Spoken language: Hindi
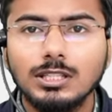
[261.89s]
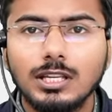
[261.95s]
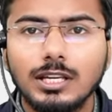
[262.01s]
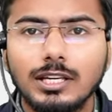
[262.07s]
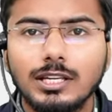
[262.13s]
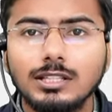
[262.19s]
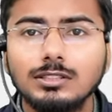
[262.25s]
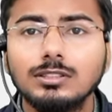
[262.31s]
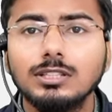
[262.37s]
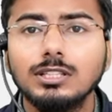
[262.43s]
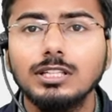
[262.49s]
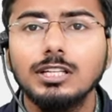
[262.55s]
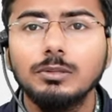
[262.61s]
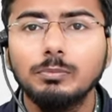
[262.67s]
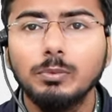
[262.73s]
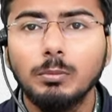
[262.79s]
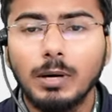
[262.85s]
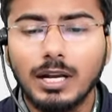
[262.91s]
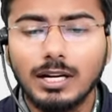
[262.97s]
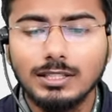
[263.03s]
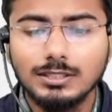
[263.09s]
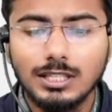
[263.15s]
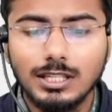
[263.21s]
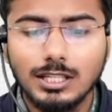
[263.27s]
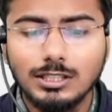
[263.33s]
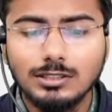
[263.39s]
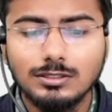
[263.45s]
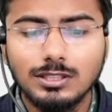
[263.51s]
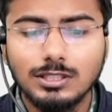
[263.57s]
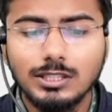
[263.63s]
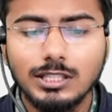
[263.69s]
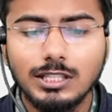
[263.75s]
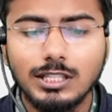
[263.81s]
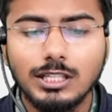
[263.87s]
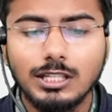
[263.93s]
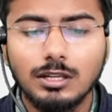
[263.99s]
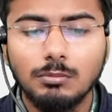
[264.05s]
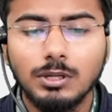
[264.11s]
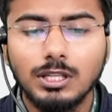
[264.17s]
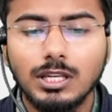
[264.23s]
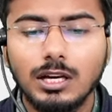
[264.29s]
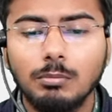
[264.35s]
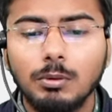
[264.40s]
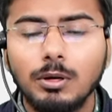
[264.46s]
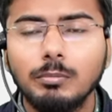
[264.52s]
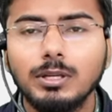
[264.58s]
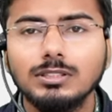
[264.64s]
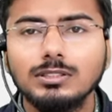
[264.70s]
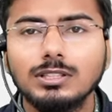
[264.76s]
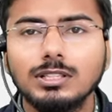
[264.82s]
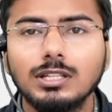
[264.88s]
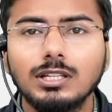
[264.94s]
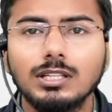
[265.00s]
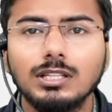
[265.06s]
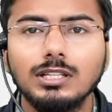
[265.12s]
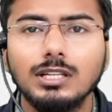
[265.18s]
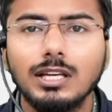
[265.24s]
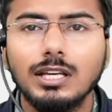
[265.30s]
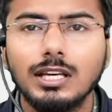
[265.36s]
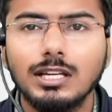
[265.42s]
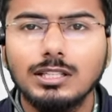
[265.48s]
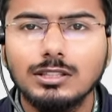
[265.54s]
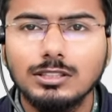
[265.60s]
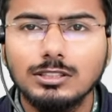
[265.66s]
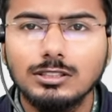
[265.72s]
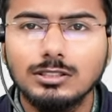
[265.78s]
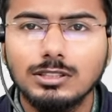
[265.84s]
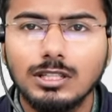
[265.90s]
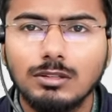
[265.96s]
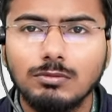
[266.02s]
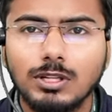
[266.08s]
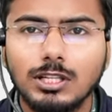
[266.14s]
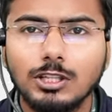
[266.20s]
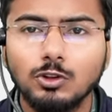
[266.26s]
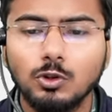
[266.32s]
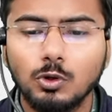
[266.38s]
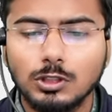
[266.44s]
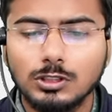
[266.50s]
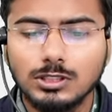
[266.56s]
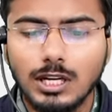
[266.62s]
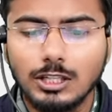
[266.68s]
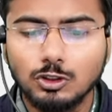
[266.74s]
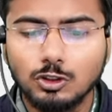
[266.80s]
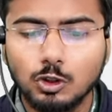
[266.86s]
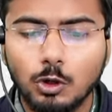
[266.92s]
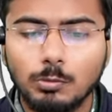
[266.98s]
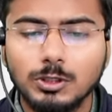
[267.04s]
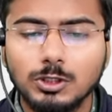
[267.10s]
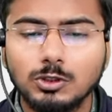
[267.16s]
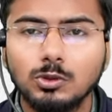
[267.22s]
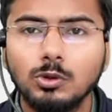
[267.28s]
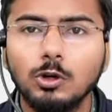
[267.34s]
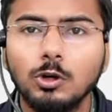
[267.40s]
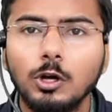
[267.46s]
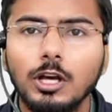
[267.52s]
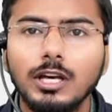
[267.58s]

ये किस डेट पे माना जाएगा तो इसीलिए डेट हमने यहाँ पर मेंशन कर दी है 31 जनवरी 2024 को